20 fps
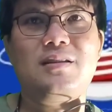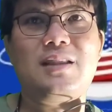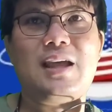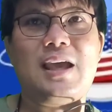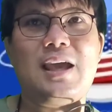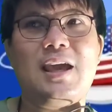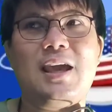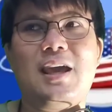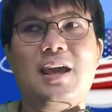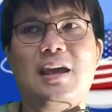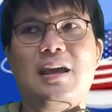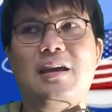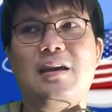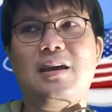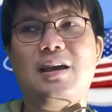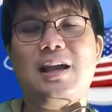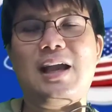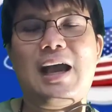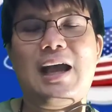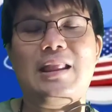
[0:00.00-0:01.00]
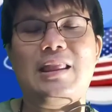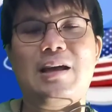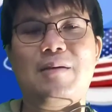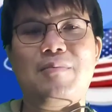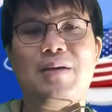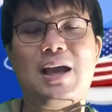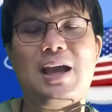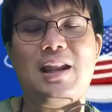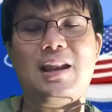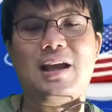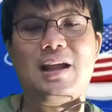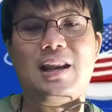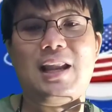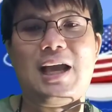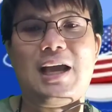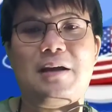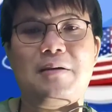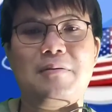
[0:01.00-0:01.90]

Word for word: แต่การทำงานหลั